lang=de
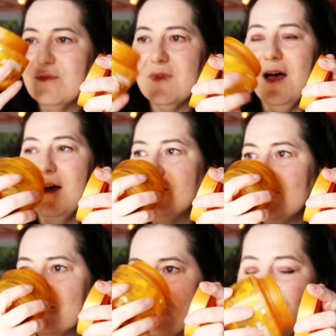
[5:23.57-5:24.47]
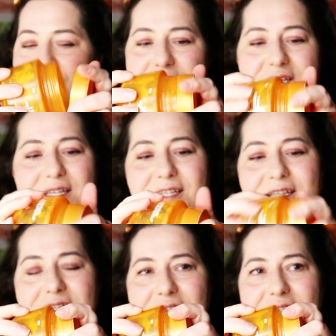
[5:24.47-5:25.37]
ach, fruchtig,
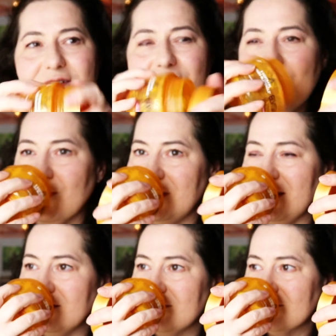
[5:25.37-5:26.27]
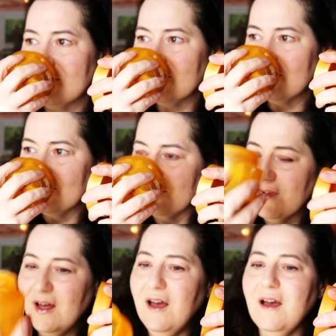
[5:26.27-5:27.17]
fruchtig.
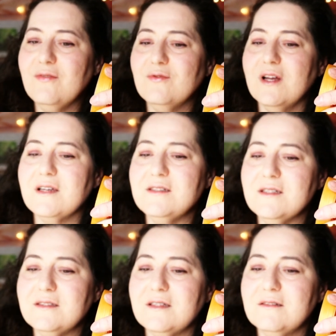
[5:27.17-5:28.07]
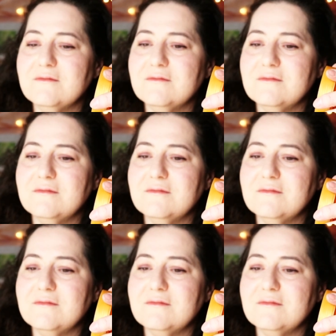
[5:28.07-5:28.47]
Ach, wonach riecht das denn?